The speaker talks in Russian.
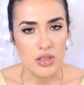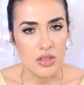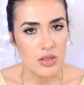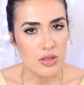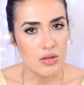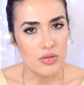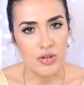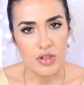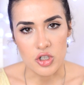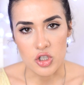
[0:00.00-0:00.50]

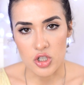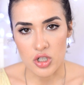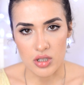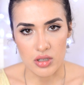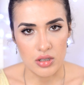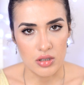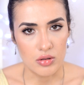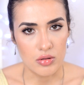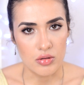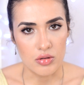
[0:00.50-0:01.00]
Если у вас
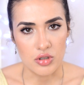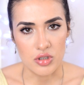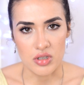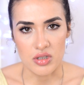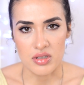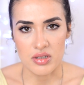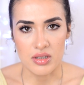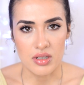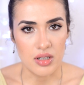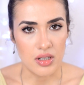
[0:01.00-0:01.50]
жирная
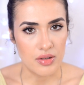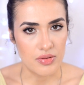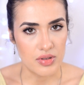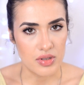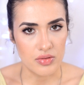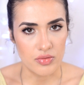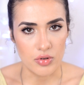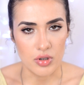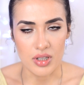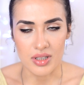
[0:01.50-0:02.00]
кожа, скорее
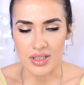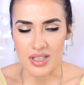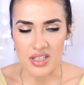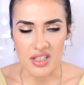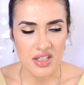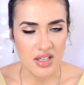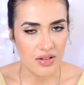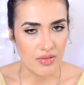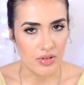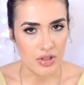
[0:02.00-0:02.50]
всего, это
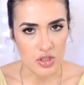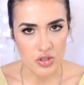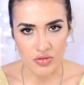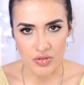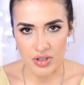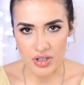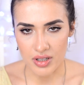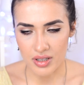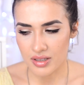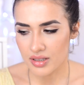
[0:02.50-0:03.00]
не ваш
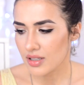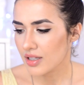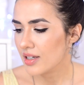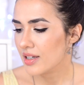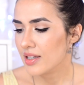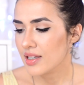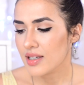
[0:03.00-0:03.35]
вариант.